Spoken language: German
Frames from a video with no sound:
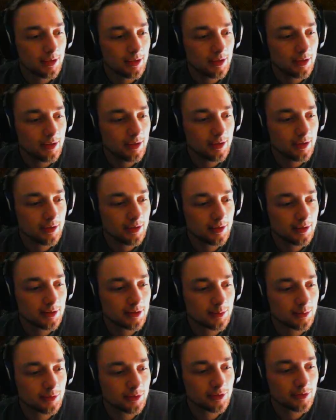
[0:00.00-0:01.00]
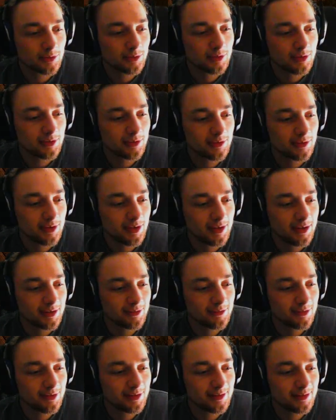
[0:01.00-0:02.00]
Äh, ich muss dazu nichts
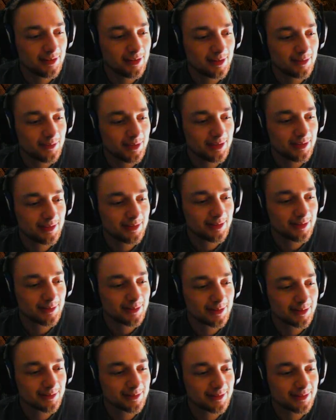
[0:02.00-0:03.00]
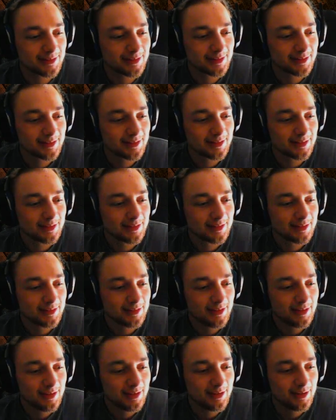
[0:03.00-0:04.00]
sagen, wenn sie am Ende selber schuld ist.
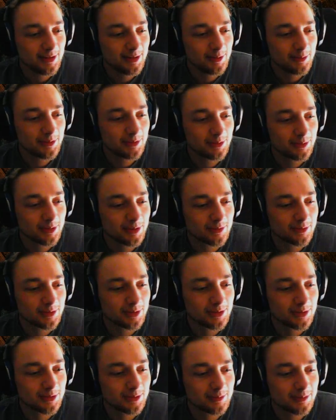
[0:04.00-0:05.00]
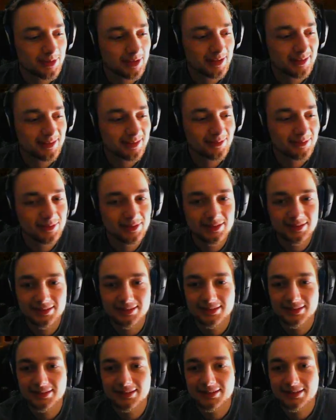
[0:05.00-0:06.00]
Ja, Bezug auf Küche und
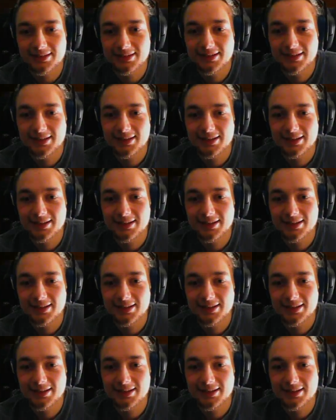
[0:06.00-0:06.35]
Badezimmer.